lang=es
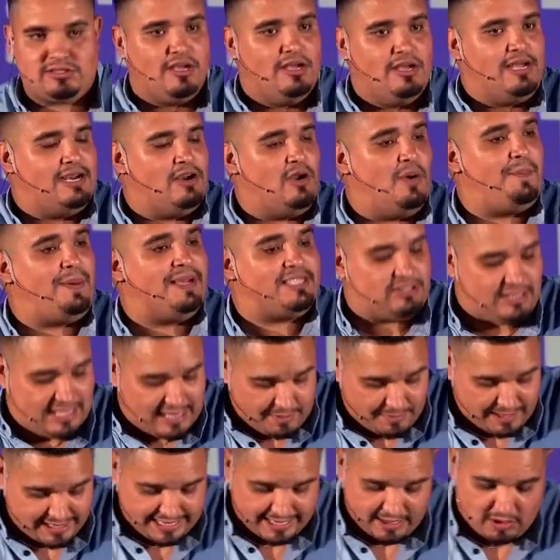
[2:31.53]
los, pasos de la
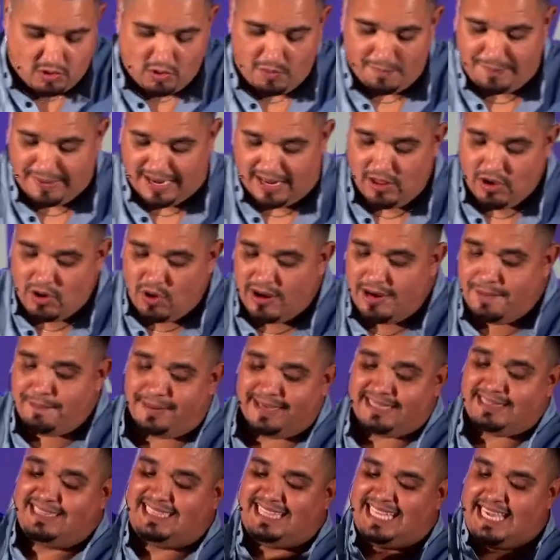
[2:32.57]
madre, comparado con el
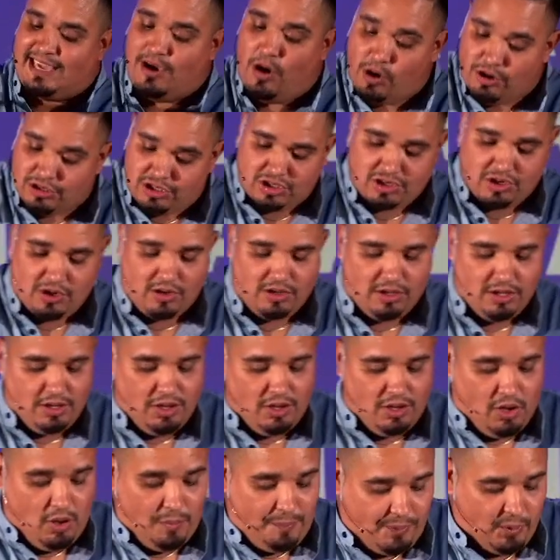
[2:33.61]

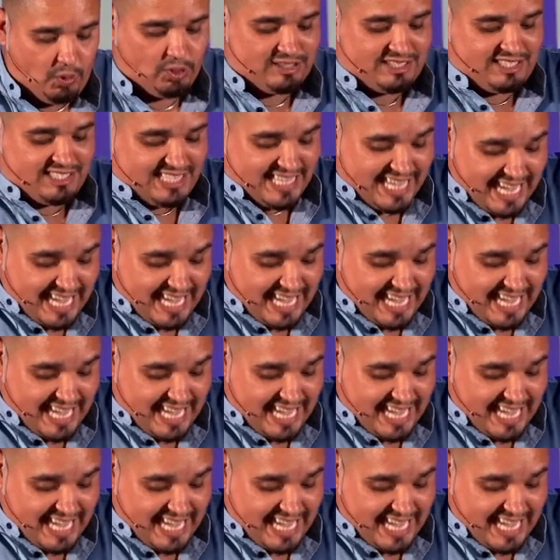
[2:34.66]
28%